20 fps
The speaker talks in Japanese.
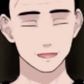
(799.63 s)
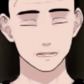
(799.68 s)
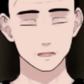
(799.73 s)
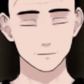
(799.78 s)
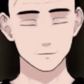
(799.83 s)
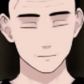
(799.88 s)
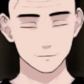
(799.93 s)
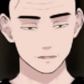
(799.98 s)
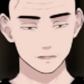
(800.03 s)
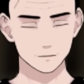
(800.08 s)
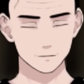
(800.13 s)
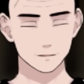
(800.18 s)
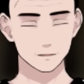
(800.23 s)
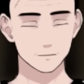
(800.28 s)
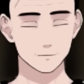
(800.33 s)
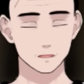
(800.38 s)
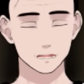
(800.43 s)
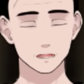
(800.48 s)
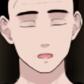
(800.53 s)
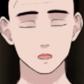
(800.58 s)
やって
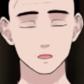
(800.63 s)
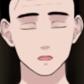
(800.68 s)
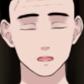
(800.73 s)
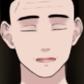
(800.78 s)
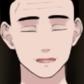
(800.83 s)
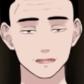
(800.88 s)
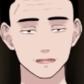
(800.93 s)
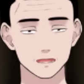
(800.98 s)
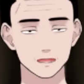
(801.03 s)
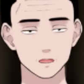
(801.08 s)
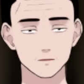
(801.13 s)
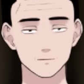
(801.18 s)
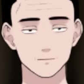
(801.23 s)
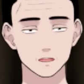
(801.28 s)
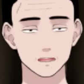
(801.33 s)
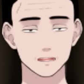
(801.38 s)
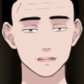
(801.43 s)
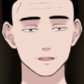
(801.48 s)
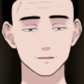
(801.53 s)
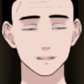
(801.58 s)
メモ見ながら、
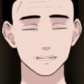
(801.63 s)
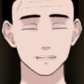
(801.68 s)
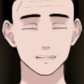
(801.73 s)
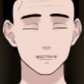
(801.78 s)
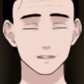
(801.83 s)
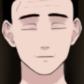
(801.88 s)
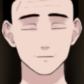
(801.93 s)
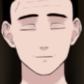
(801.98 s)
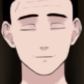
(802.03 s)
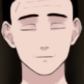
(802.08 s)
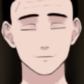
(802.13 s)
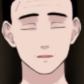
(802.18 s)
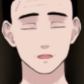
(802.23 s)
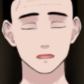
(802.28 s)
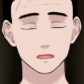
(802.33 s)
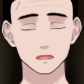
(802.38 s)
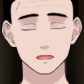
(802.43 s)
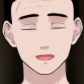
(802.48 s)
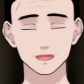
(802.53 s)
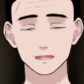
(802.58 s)
いやいや、読
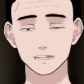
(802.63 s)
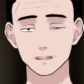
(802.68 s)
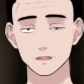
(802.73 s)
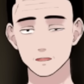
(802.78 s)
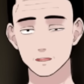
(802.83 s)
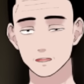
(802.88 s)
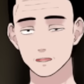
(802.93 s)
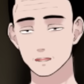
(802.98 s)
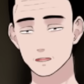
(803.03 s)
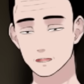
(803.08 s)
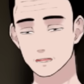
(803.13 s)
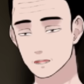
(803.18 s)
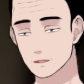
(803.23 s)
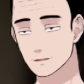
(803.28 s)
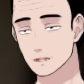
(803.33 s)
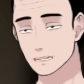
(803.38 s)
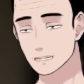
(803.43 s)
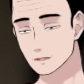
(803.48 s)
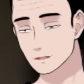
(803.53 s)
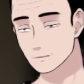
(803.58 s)
めばいいじゃんって
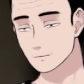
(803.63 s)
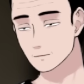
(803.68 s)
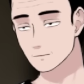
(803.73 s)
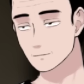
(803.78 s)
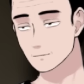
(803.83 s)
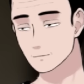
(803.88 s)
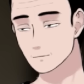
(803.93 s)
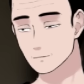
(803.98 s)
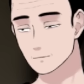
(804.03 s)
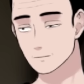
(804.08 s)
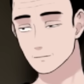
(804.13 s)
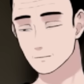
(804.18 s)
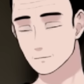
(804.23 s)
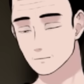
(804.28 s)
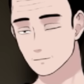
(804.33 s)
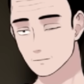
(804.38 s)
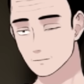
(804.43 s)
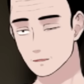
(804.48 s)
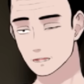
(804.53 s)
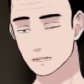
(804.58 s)
話なの、普通に。